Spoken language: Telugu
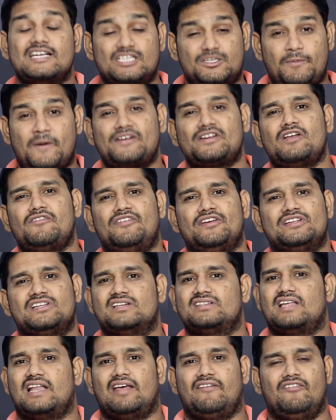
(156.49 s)
స్పెషల్
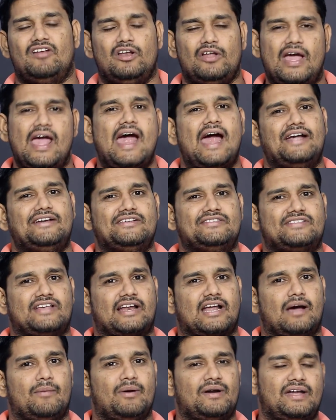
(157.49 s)
ఫీచర్స్ అనేవి వీళ్ళు యాడ్
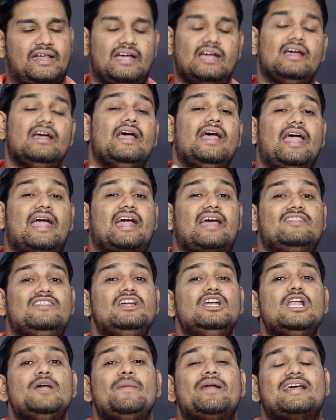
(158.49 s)
చేశారు కాబట్టి ఇక
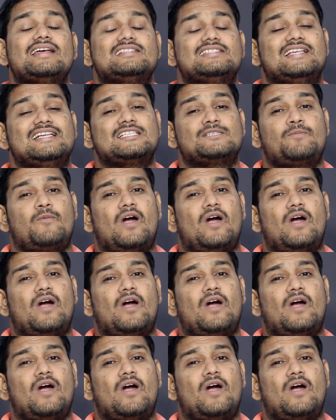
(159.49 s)
దీంట్లో మనకి సిక్స్